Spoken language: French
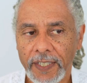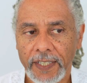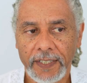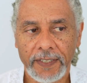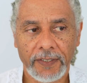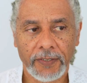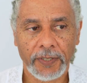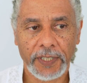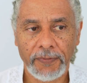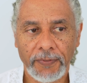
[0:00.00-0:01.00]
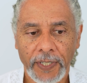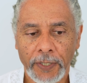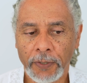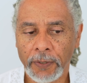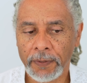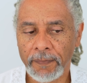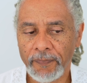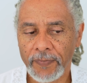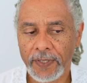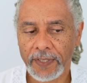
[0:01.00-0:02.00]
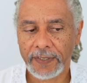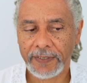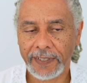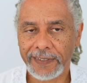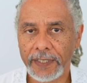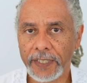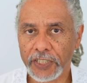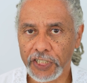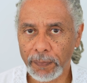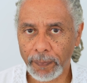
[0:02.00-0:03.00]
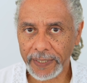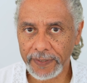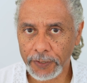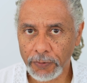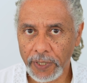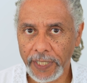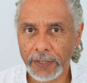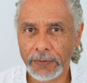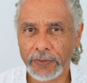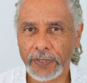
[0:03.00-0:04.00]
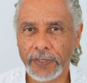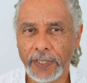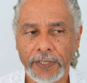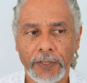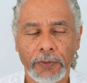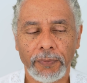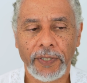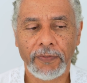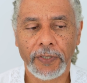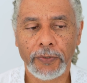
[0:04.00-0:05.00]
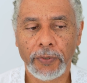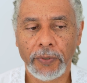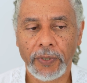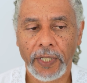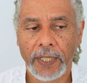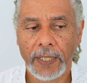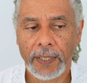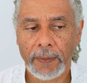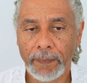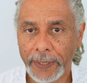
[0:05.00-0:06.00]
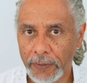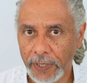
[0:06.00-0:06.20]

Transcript: Et ce qui fait que cette énergie particulière de cette année 2022, pas que